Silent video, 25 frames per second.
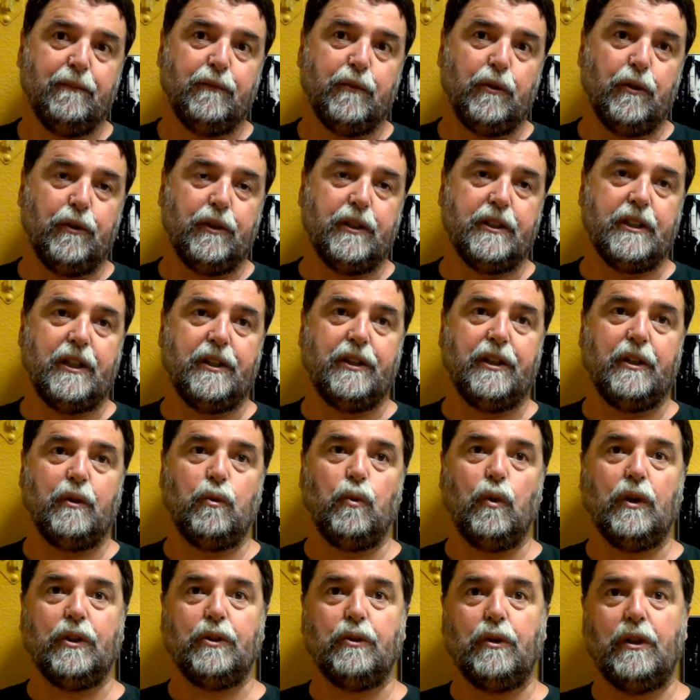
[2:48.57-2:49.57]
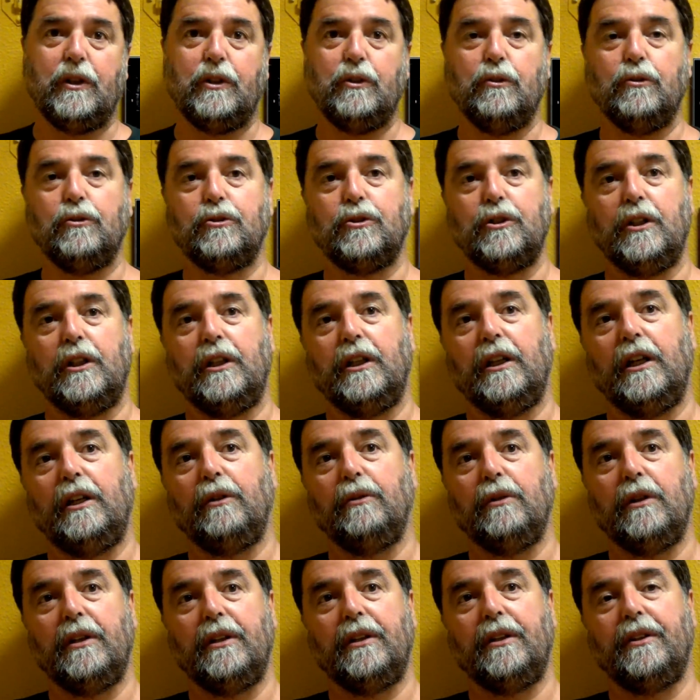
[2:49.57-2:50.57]
Entonces, hace cuatro años eh, hay
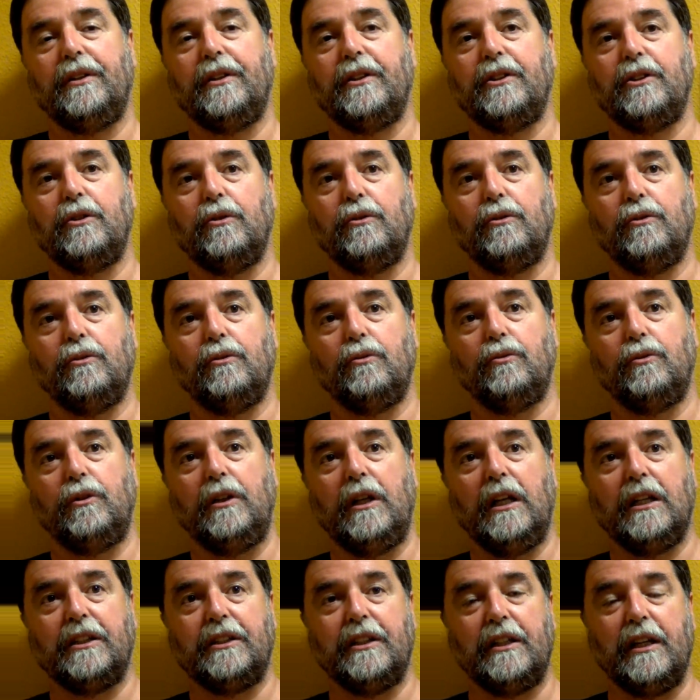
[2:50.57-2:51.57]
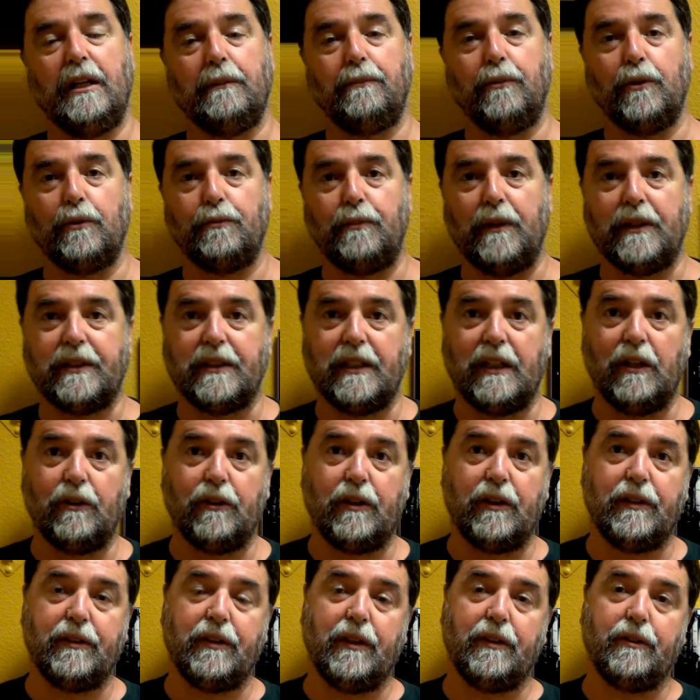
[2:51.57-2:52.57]
una decisión unilateral por parte de la
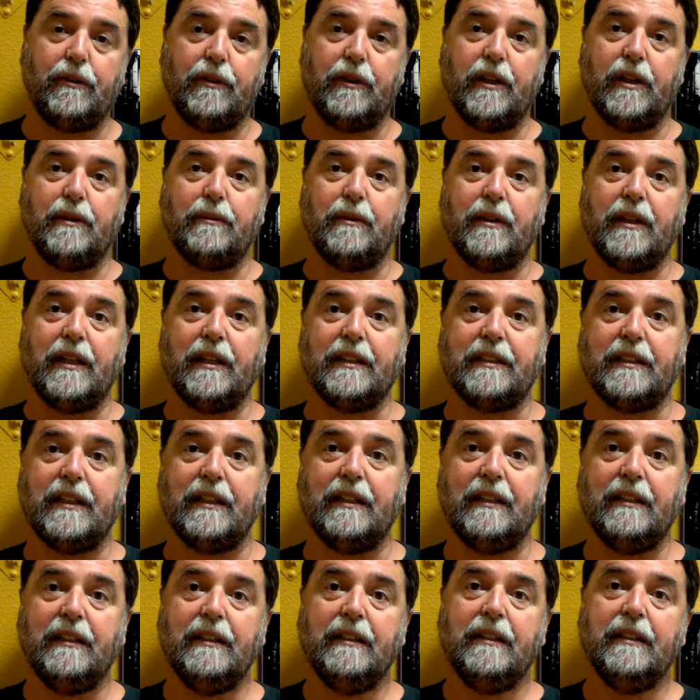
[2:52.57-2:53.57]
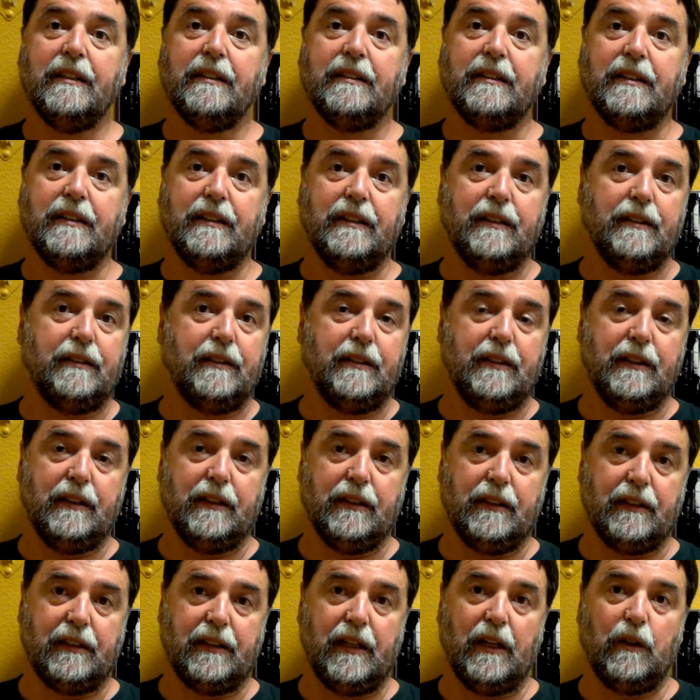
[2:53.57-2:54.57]
organización armada ETA que
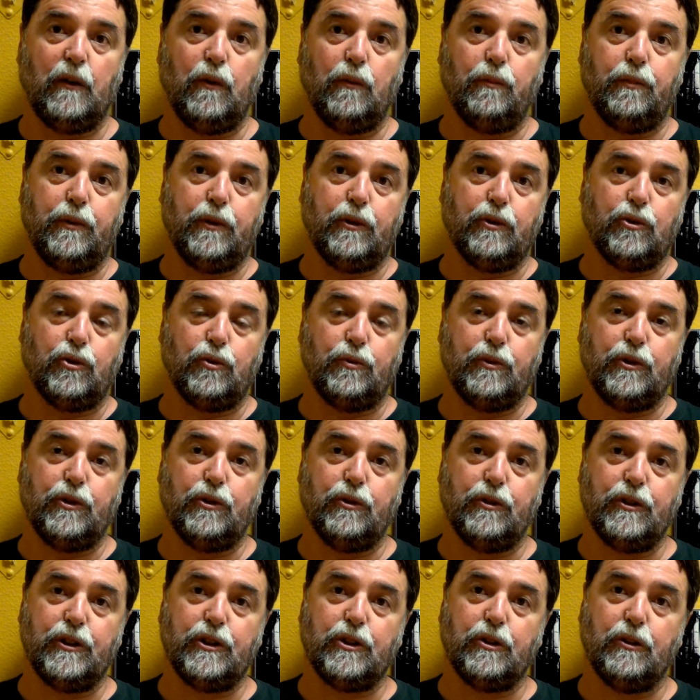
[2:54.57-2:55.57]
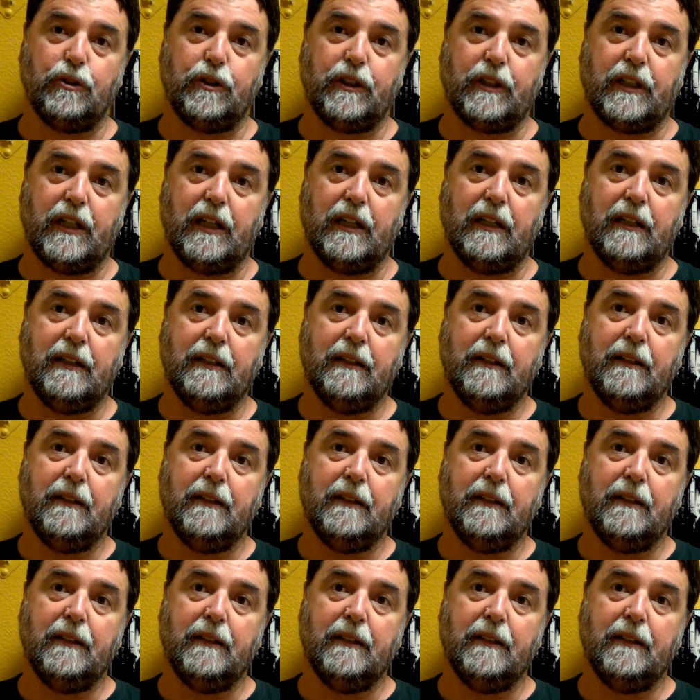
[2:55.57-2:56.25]
decide que ha cumplido su misión histórica